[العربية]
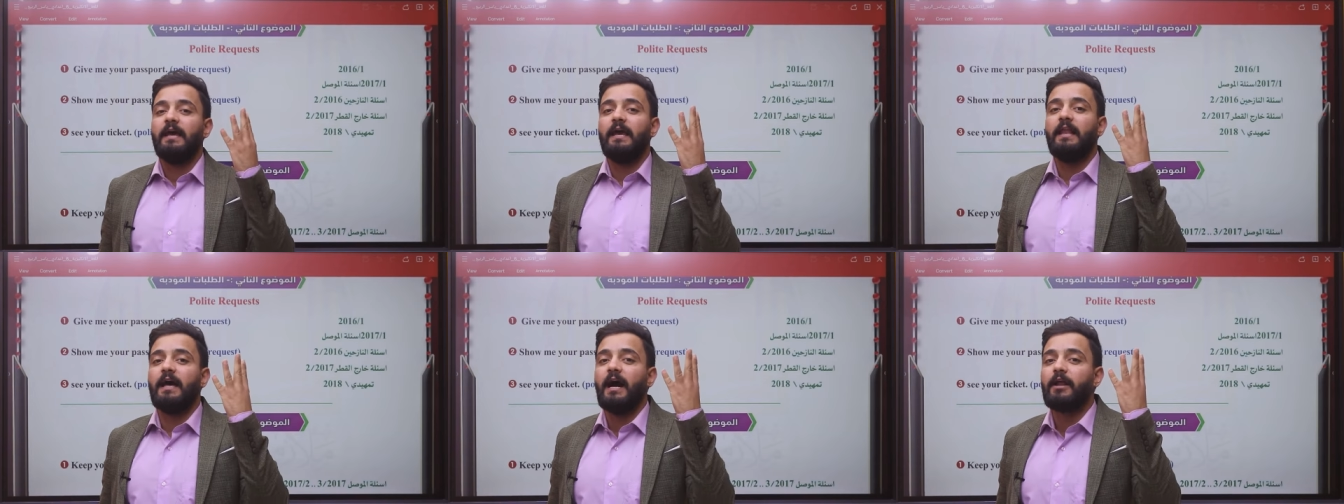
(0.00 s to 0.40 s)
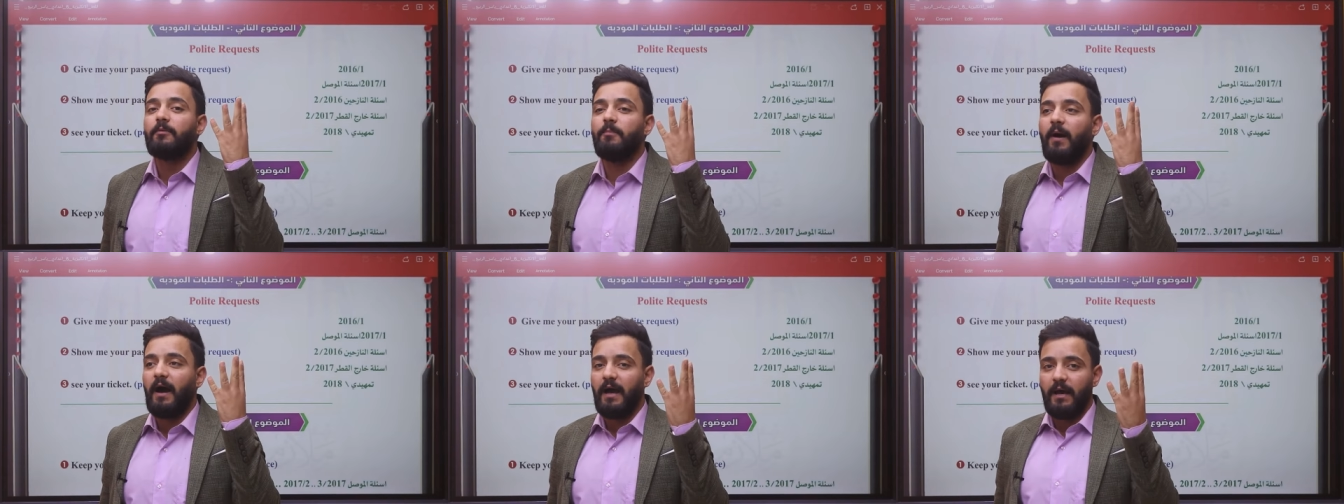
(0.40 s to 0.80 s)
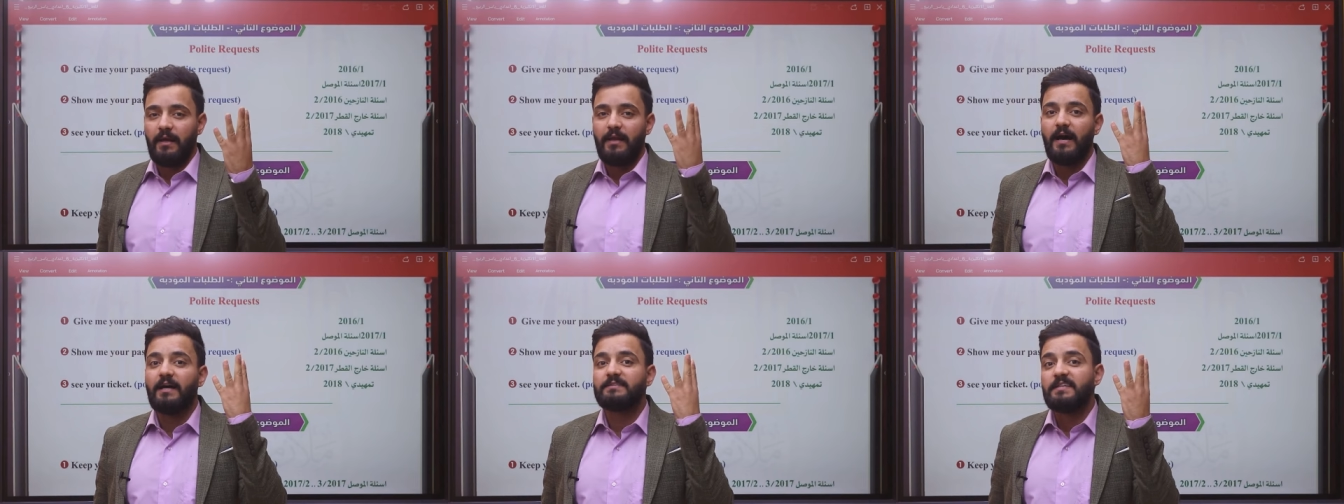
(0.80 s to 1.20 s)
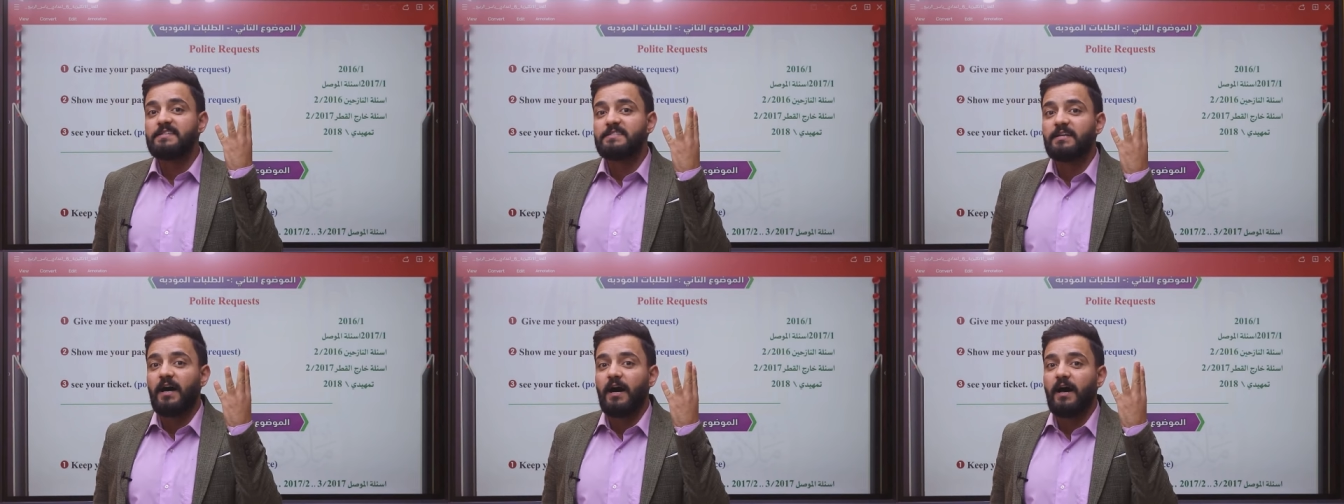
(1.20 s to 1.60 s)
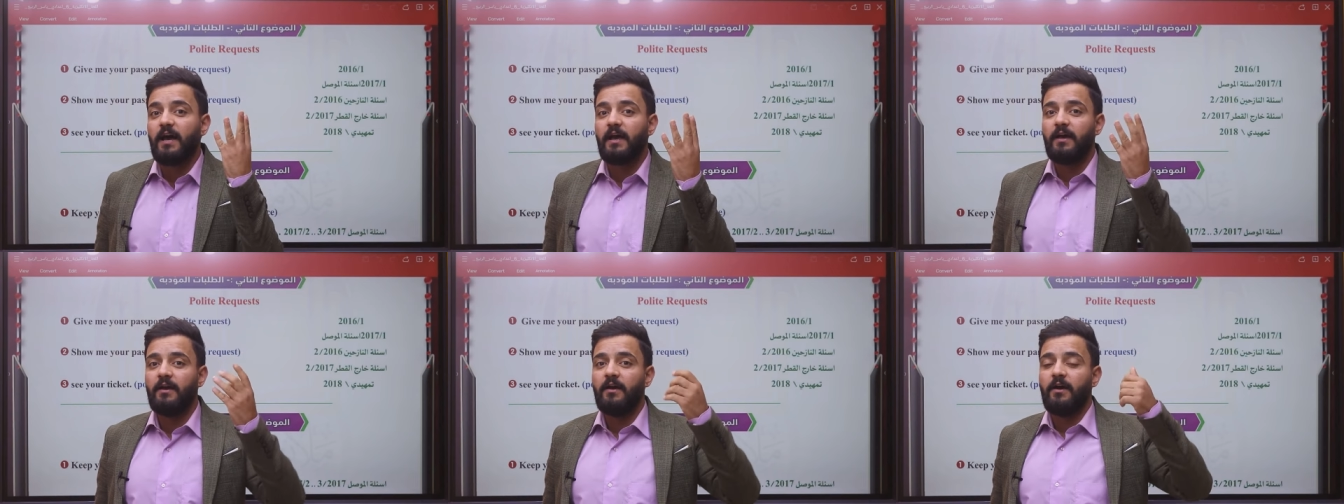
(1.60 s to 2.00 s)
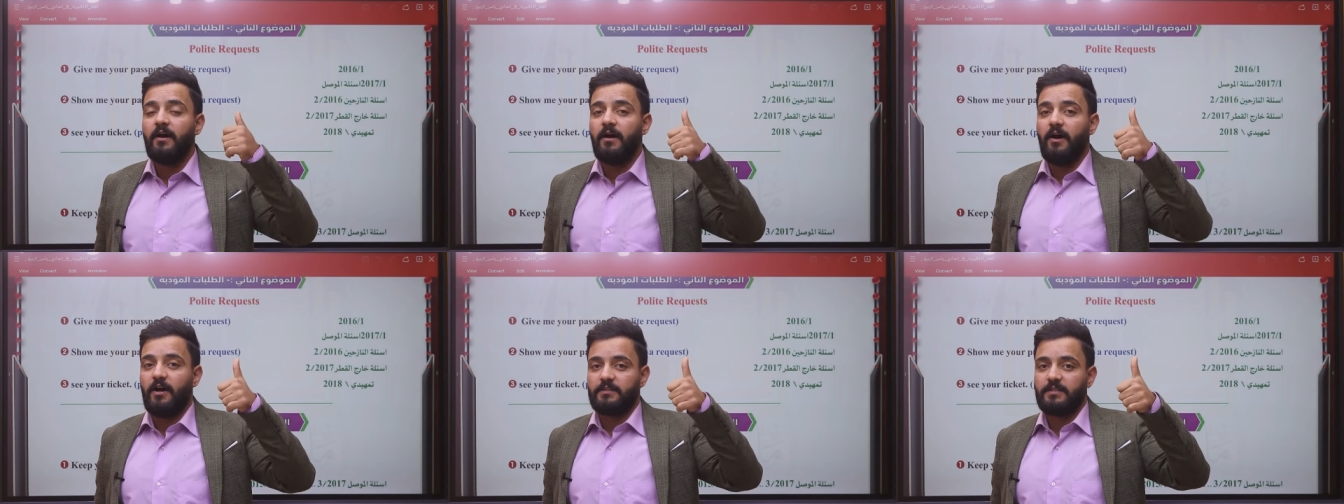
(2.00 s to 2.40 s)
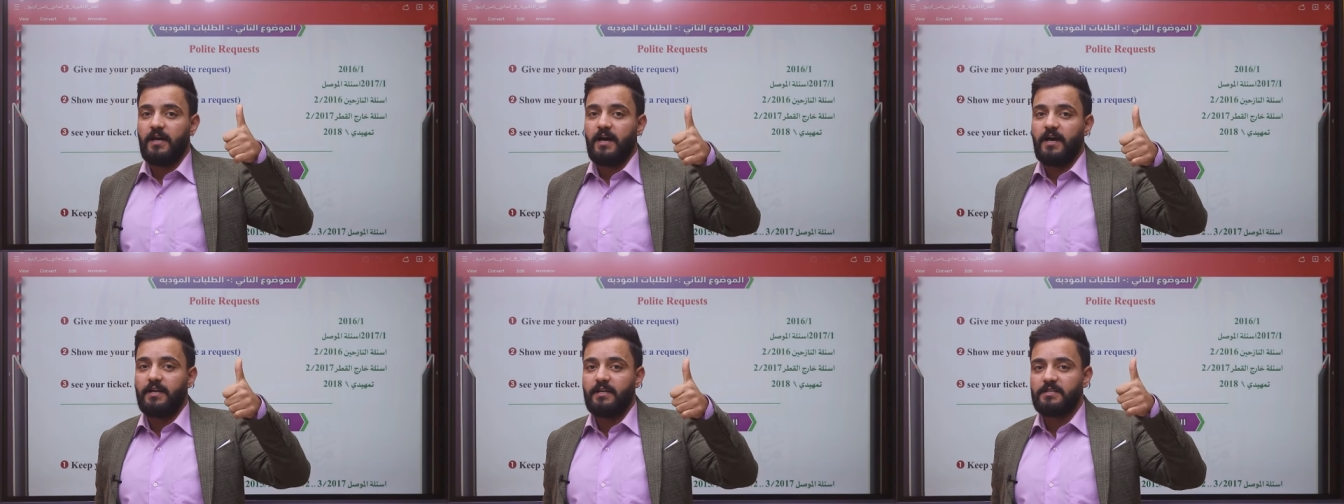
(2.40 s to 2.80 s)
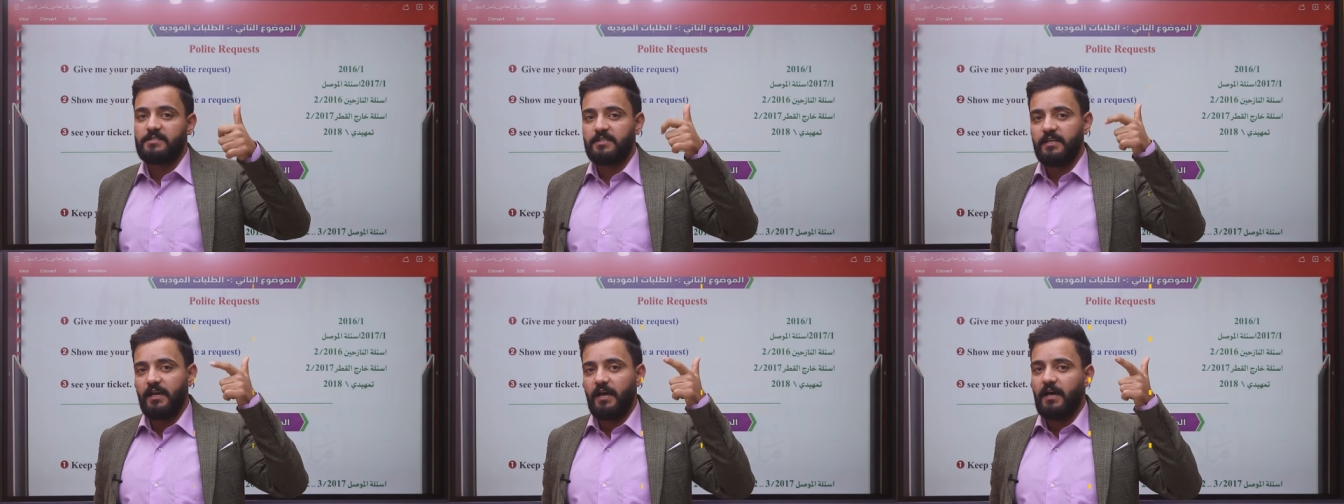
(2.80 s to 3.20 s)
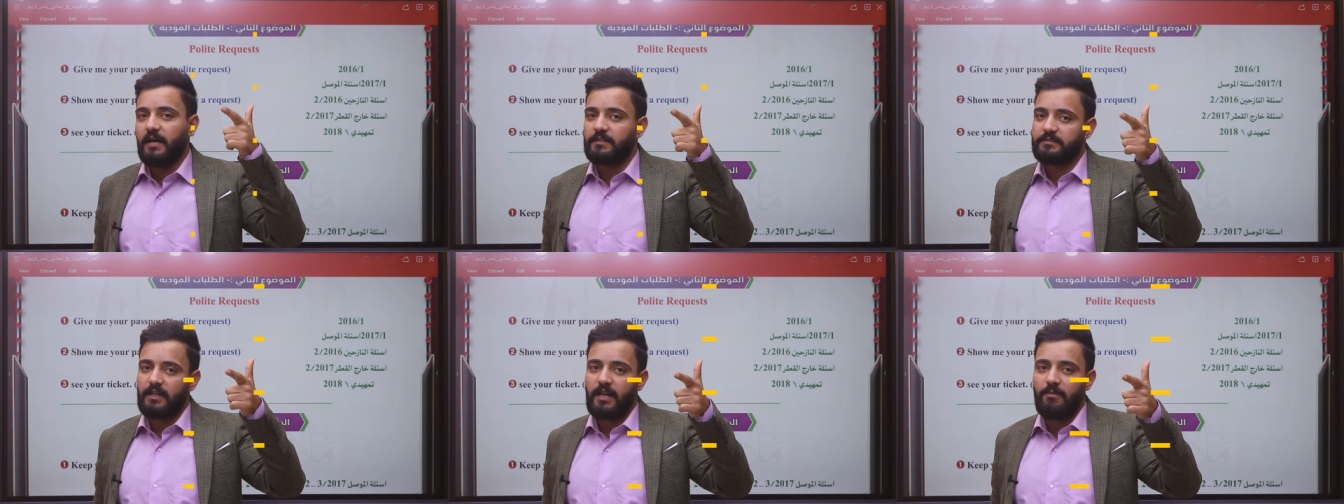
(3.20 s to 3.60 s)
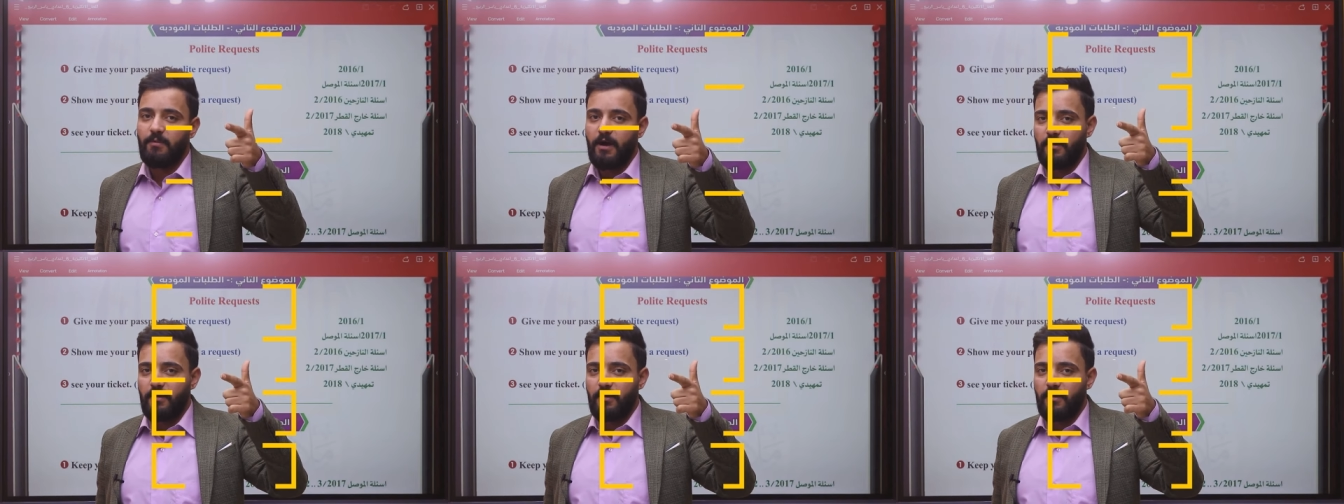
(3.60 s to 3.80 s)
الاربعه لا تنساها اعطاء النصيحه الطلب